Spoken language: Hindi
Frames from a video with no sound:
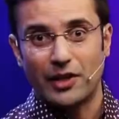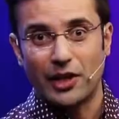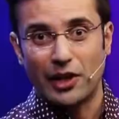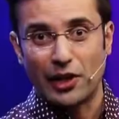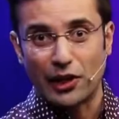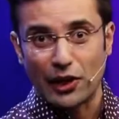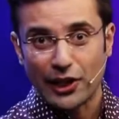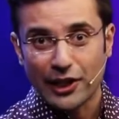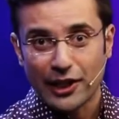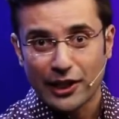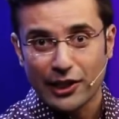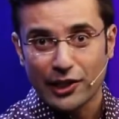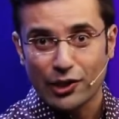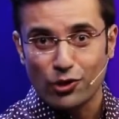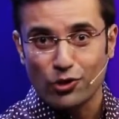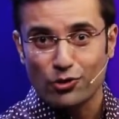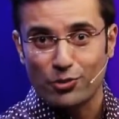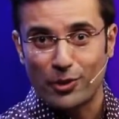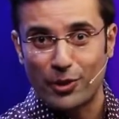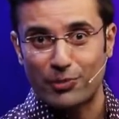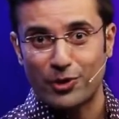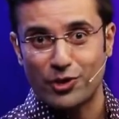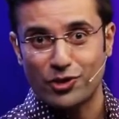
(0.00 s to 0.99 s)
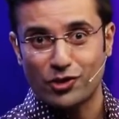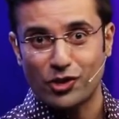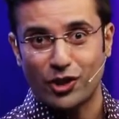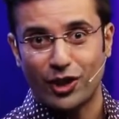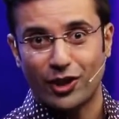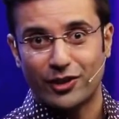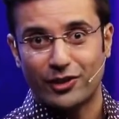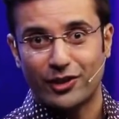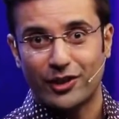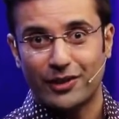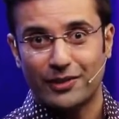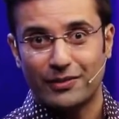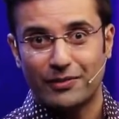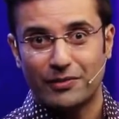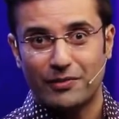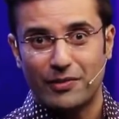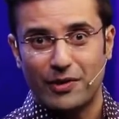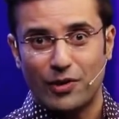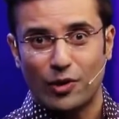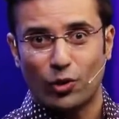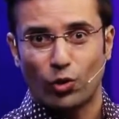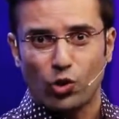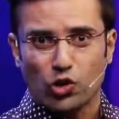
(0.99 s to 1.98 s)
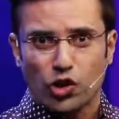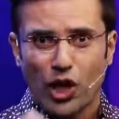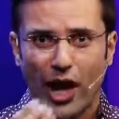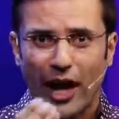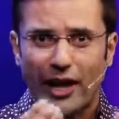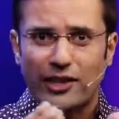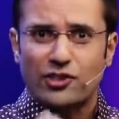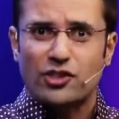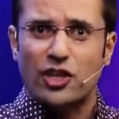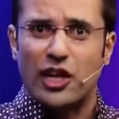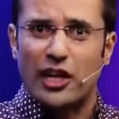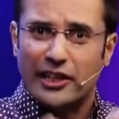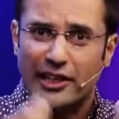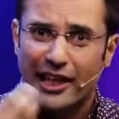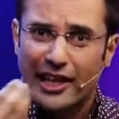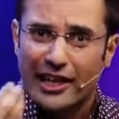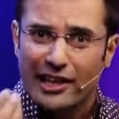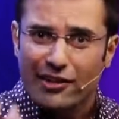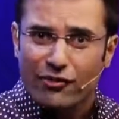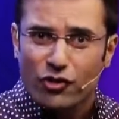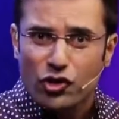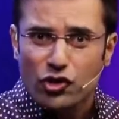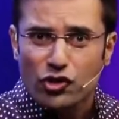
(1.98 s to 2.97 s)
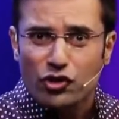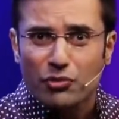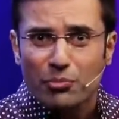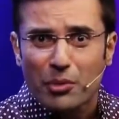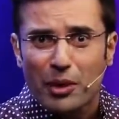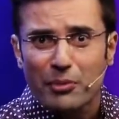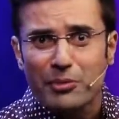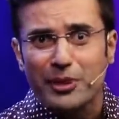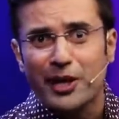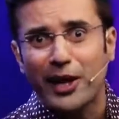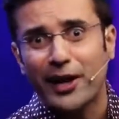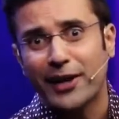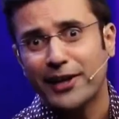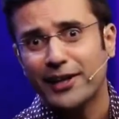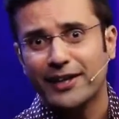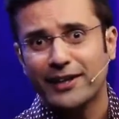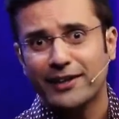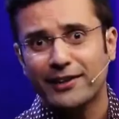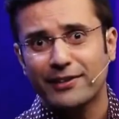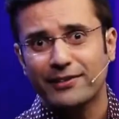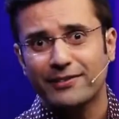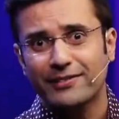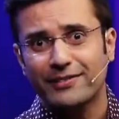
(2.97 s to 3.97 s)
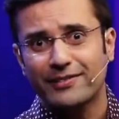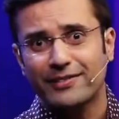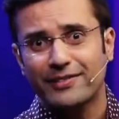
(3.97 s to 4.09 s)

इन लीडिंग न्यूज़पेपर्स के अंदर कुछ एड टेलीविजन में भी आएगी